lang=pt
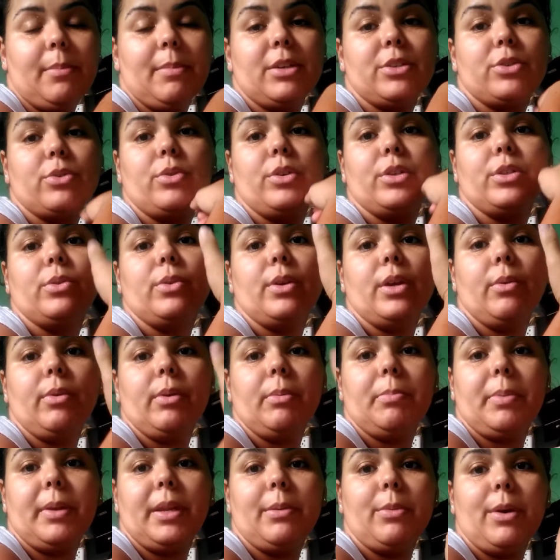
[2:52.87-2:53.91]
Mas quando eu
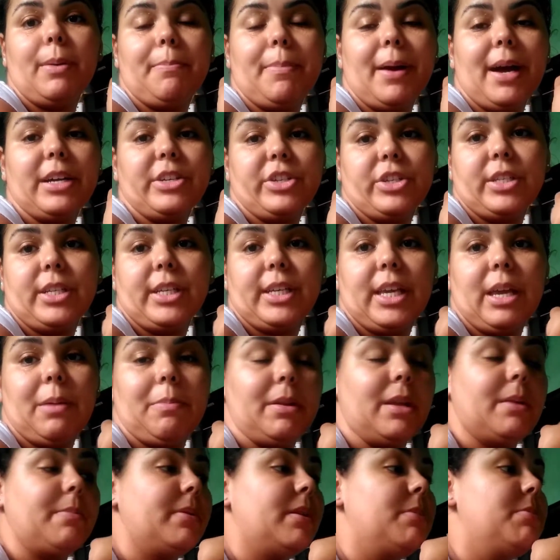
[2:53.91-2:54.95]
imprimo a página que é
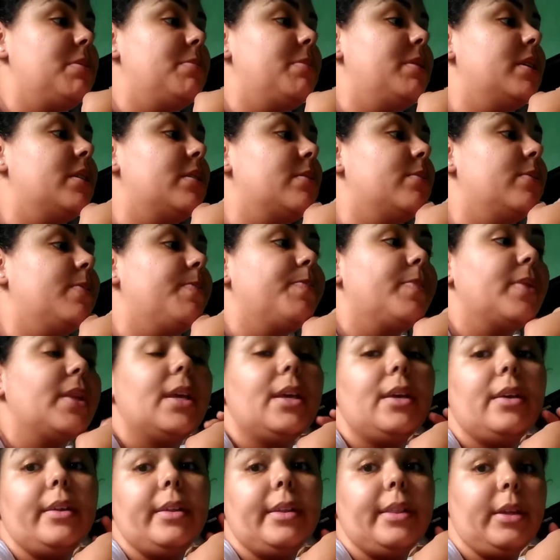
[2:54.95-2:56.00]
pra imprimir mesmo,
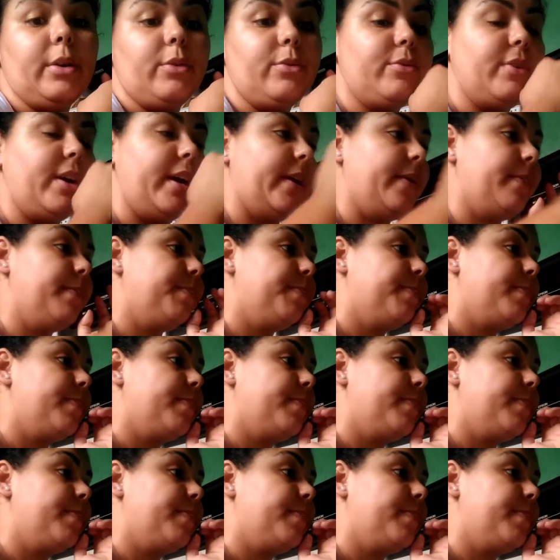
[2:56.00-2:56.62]
não vai.